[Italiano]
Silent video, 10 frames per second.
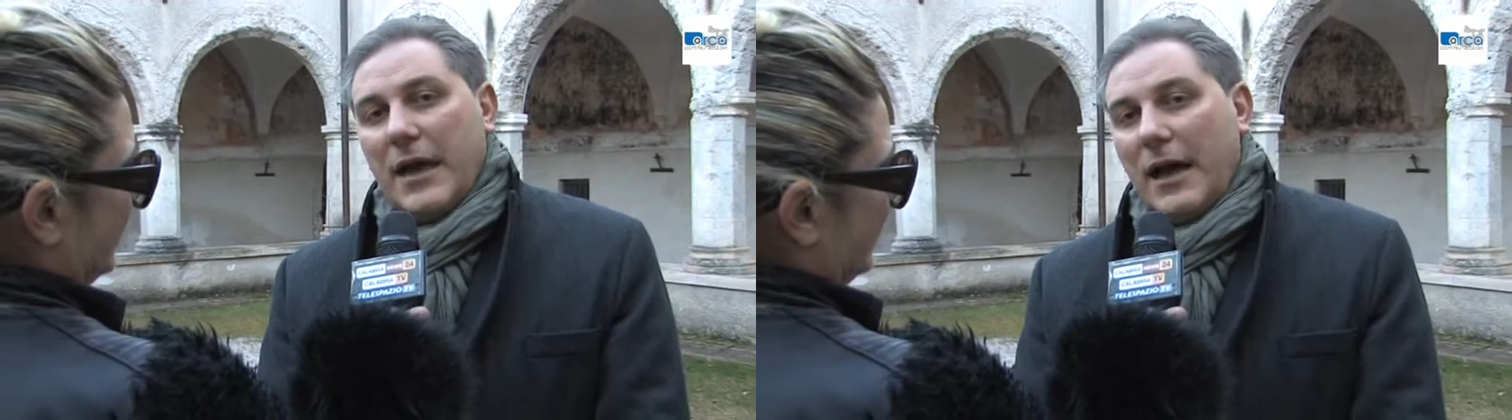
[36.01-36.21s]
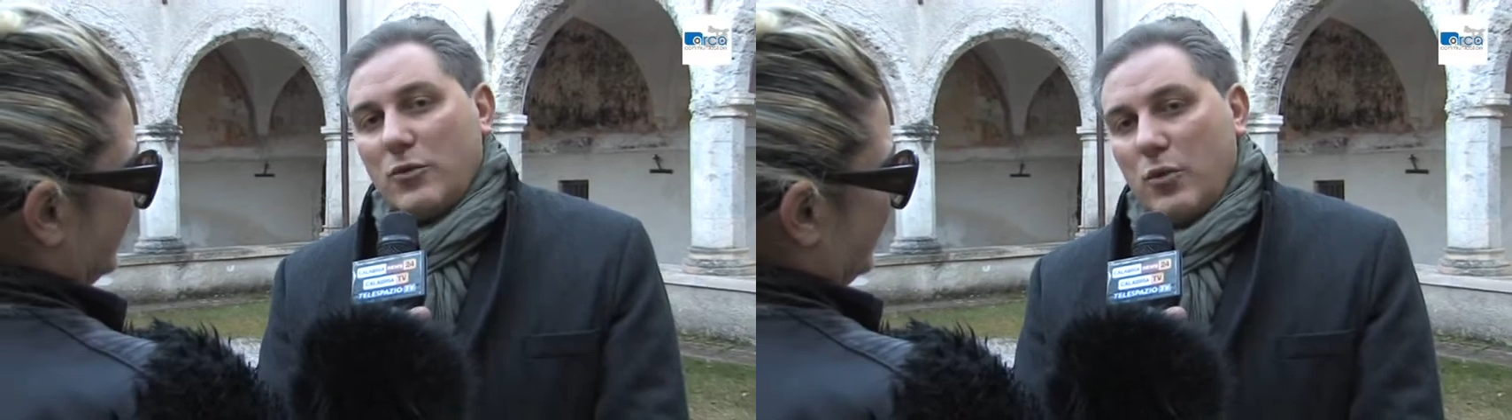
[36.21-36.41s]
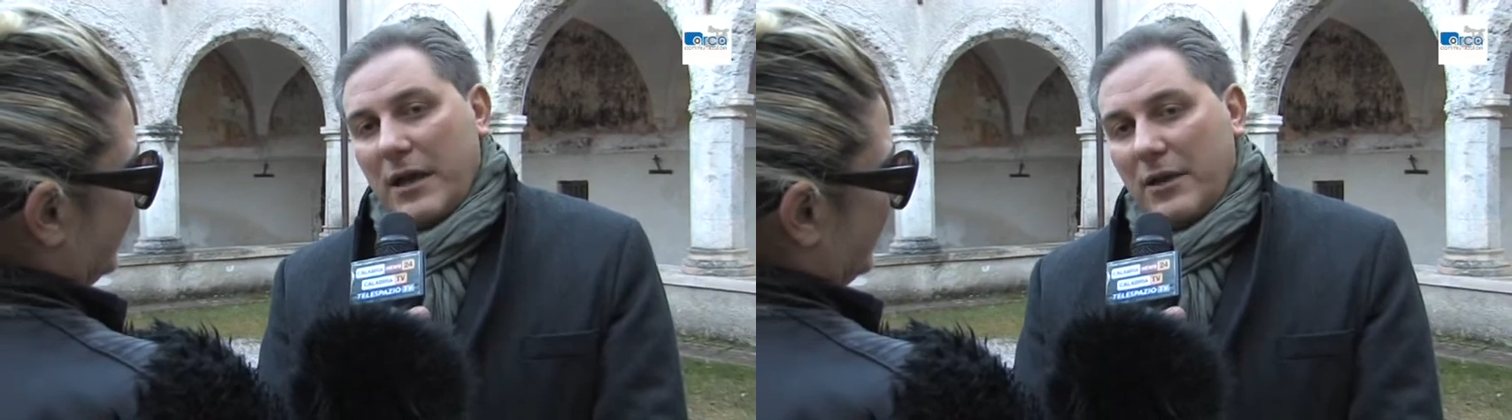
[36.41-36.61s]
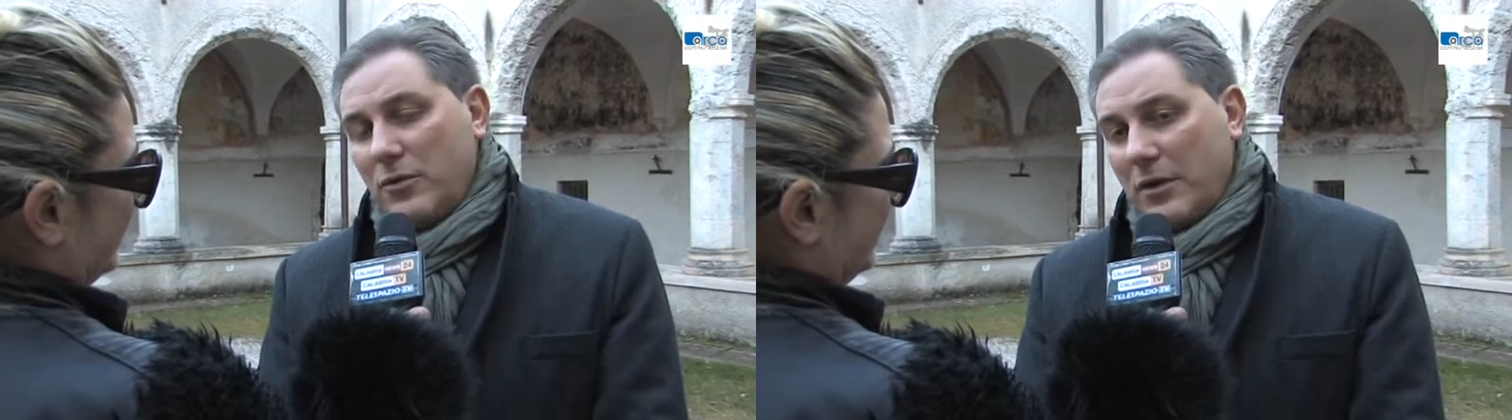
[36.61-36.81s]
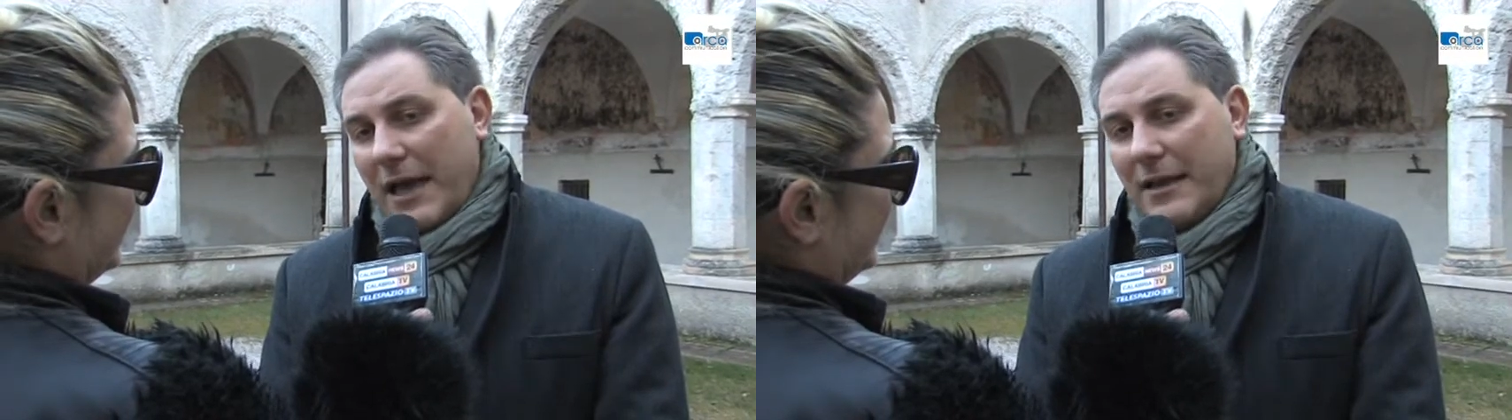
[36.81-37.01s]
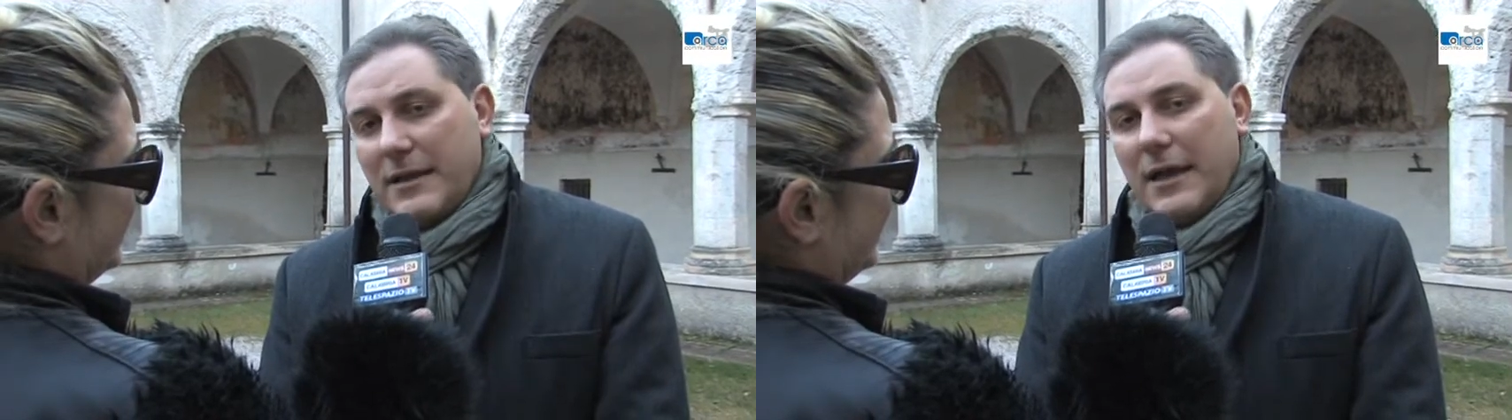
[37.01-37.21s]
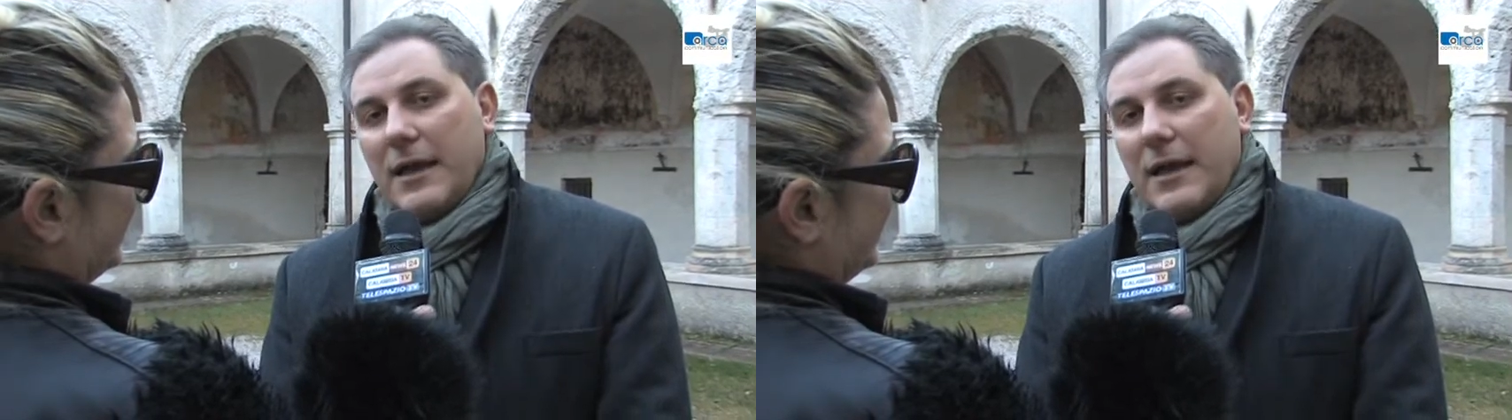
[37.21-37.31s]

attuale di un ente